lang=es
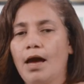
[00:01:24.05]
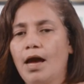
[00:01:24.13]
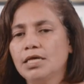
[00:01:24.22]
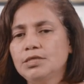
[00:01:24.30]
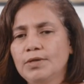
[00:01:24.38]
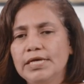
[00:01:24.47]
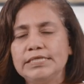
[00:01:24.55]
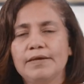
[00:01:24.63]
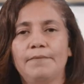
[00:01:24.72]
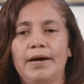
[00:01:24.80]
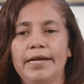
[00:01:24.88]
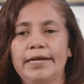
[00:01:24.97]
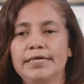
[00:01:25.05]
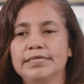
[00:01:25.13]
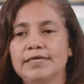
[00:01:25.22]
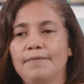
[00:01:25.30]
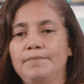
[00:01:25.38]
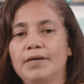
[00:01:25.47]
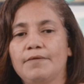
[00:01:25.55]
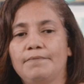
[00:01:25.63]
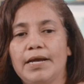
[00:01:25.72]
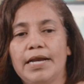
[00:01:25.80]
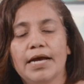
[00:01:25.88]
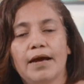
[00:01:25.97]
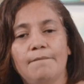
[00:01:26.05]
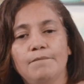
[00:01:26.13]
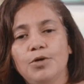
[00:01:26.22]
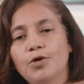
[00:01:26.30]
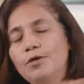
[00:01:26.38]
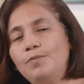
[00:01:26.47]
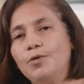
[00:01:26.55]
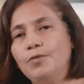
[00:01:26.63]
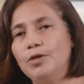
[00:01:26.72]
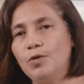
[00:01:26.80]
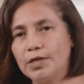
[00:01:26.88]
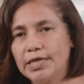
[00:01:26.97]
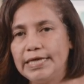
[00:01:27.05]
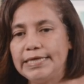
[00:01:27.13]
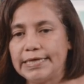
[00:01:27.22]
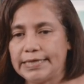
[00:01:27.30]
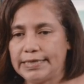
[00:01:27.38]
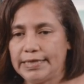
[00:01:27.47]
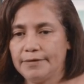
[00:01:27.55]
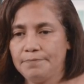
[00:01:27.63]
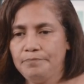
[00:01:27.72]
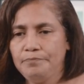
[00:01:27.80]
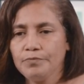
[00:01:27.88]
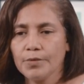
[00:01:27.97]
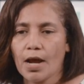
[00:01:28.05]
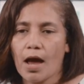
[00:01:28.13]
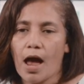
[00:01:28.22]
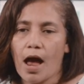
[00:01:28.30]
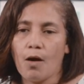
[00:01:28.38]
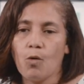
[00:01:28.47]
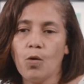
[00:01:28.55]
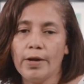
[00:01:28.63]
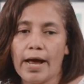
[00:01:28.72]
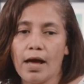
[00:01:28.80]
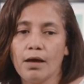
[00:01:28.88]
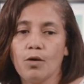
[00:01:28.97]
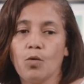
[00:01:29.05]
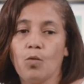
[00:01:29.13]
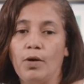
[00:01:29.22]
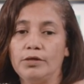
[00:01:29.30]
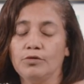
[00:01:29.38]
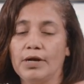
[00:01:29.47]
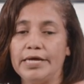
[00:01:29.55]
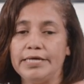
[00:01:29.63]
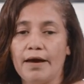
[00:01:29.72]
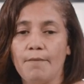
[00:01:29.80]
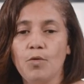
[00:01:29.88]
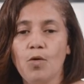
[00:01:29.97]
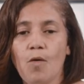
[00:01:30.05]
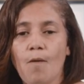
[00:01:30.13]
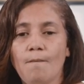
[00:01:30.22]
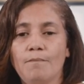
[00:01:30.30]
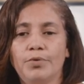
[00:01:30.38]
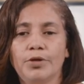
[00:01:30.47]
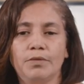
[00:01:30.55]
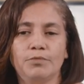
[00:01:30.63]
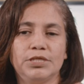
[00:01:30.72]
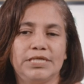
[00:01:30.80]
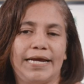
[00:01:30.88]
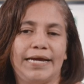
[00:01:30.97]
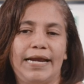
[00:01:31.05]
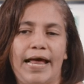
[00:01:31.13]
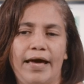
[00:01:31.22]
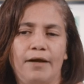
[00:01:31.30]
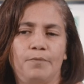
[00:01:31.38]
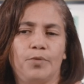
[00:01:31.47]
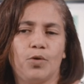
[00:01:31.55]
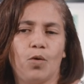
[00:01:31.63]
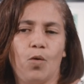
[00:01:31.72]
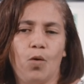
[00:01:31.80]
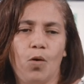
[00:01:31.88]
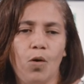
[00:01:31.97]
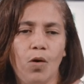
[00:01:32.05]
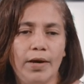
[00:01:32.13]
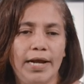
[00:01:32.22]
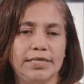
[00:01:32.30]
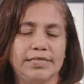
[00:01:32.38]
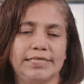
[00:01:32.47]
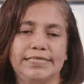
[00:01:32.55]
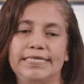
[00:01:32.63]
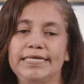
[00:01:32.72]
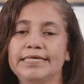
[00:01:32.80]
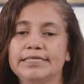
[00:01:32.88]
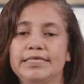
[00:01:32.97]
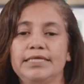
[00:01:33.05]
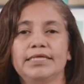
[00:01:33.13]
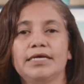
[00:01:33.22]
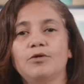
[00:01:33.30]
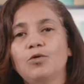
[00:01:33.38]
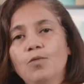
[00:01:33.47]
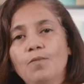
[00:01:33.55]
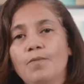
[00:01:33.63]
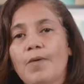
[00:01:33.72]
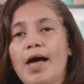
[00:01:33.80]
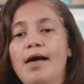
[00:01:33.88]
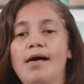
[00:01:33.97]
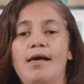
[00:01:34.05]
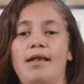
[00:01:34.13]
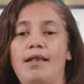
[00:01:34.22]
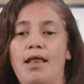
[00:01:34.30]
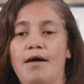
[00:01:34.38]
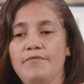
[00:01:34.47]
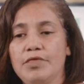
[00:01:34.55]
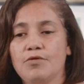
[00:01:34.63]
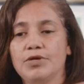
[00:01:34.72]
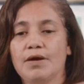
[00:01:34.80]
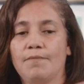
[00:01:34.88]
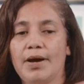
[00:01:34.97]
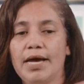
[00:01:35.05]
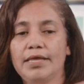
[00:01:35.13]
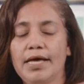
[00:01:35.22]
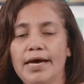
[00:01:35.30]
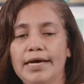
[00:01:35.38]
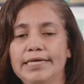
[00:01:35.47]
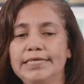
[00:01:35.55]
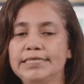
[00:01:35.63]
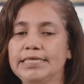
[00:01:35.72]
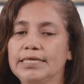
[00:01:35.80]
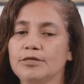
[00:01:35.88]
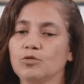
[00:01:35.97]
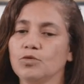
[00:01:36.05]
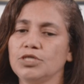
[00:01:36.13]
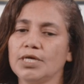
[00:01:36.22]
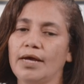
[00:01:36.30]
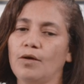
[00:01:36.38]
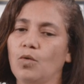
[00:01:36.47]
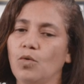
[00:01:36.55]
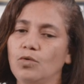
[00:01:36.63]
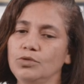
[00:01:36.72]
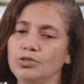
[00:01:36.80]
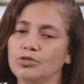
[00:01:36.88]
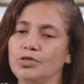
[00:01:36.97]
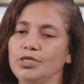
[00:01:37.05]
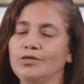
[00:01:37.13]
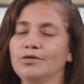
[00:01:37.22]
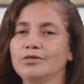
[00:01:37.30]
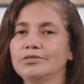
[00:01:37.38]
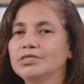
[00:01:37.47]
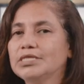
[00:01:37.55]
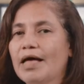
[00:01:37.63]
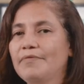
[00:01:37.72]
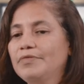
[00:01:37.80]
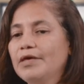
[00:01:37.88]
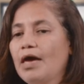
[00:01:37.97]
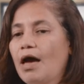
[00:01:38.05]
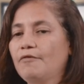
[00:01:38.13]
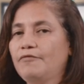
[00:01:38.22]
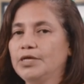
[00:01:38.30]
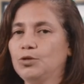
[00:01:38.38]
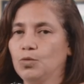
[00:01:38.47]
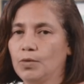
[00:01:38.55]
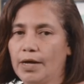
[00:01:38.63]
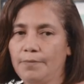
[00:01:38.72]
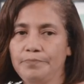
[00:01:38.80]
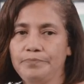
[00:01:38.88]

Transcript: Hace unas semanas mi hermana cambió de proveedor de internet. Ahora, cuando la llamo, podemos charlar por horas sin que se interrumpa la videollamada y sin escuchar un sonido constante a fritura.